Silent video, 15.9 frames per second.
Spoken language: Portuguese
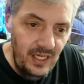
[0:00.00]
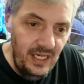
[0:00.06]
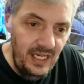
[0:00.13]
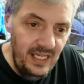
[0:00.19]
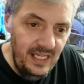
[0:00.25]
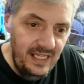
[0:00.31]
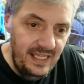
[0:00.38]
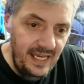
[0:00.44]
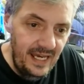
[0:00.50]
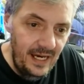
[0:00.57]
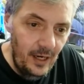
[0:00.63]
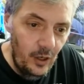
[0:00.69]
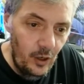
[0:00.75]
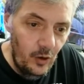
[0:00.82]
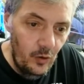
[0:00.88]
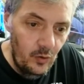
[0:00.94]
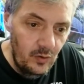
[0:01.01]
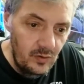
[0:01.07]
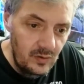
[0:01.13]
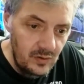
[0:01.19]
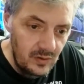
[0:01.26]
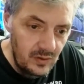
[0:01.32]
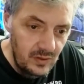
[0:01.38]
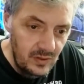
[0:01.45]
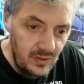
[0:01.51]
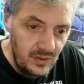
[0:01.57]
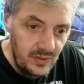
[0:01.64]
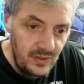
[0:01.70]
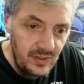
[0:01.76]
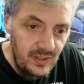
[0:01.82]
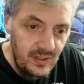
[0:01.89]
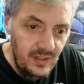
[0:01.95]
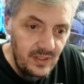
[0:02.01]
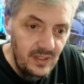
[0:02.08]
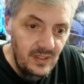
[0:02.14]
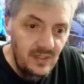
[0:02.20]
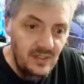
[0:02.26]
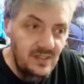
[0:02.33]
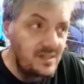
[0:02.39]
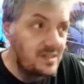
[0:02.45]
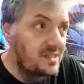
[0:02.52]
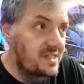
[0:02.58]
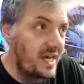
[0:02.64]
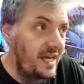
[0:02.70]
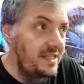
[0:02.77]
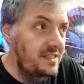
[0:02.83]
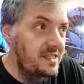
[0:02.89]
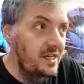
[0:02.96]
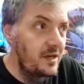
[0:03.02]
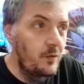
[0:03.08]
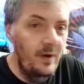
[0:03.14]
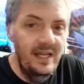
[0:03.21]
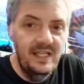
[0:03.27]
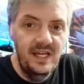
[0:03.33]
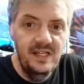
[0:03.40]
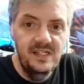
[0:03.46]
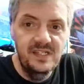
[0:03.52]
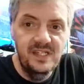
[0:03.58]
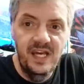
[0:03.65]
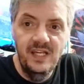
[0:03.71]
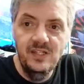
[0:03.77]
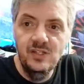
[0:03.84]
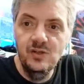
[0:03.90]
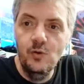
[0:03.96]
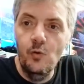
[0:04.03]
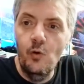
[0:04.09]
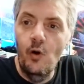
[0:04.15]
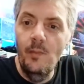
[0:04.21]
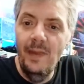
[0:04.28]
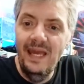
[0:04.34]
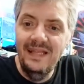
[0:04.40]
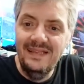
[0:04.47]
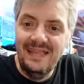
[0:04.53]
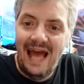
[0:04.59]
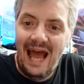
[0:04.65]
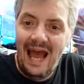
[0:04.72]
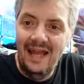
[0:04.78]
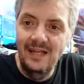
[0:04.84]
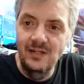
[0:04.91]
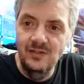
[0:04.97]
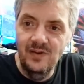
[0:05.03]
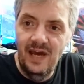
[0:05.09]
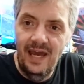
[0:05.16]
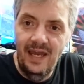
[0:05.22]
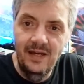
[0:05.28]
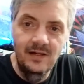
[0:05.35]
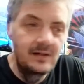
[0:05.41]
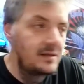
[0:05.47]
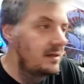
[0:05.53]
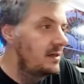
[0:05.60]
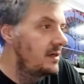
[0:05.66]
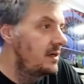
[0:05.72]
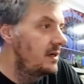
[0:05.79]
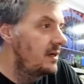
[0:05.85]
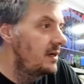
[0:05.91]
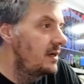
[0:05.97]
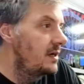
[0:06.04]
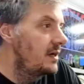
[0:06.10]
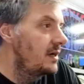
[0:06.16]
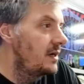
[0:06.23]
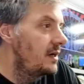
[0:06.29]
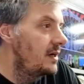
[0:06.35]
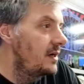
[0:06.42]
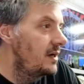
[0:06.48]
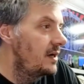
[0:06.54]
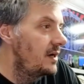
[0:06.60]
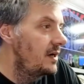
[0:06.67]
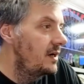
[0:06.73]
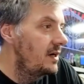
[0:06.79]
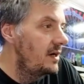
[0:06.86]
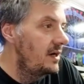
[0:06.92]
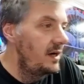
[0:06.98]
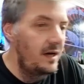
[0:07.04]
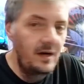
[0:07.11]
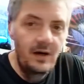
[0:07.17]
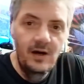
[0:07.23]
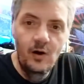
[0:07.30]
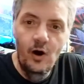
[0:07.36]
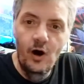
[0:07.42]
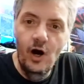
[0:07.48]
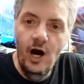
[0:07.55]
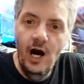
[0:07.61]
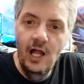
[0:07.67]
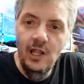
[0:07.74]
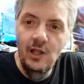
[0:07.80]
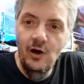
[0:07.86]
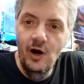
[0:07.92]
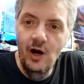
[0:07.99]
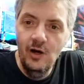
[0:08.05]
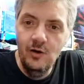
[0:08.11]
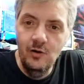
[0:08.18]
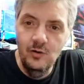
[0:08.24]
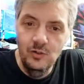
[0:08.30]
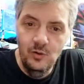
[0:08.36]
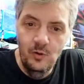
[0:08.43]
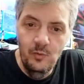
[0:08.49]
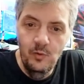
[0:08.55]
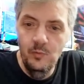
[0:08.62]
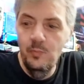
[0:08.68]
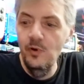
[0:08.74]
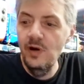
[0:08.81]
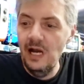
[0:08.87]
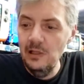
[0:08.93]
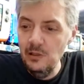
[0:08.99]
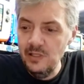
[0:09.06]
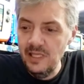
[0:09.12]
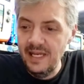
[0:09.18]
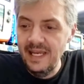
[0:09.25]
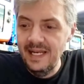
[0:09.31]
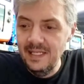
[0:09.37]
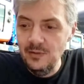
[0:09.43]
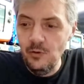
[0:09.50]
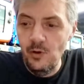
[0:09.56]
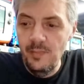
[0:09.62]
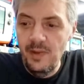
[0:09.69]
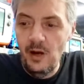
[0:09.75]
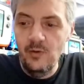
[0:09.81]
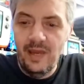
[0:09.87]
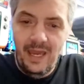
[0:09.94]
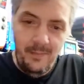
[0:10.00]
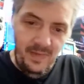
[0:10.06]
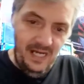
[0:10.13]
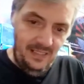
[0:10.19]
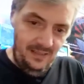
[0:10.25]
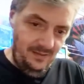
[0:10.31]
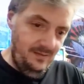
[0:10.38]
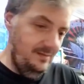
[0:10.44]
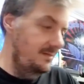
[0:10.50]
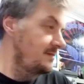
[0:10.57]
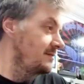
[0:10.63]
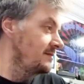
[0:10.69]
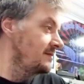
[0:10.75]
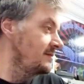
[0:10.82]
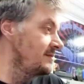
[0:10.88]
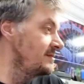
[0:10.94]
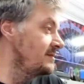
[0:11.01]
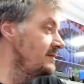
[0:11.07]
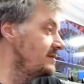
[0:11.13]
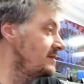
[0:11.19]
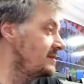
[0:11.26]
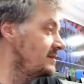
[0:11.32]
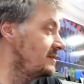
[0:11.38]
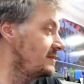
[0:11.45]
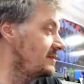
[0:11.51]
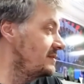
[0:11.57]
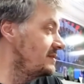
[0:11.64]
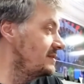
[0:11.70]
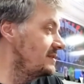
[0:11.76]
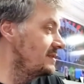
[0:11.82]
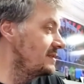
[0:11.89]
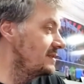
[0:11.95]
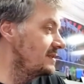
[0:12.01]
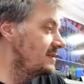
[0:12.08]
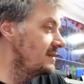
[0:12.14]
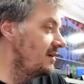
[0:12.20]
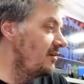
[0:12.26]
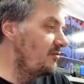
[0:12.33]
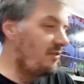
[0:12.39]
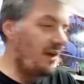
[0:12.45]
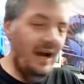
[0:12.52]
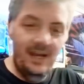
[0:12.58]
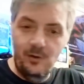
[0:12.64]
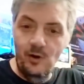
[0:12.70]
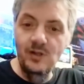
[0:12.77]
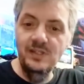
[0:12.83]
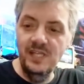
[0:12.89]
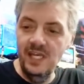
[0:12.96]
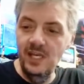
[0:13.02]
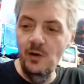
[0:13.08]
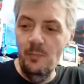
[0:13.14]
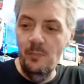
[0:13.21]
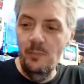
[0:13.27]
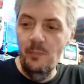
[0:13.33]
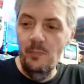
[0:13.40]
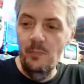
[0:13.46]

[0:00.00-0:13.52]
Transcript: E deu 156 comentários, velho. Que isso, Ô, oh, louco! O Bugalu tá querendo comer alguém, mano. Ah, Vai conseguir, hein? Vai conseguir, continua. Vai conseguir.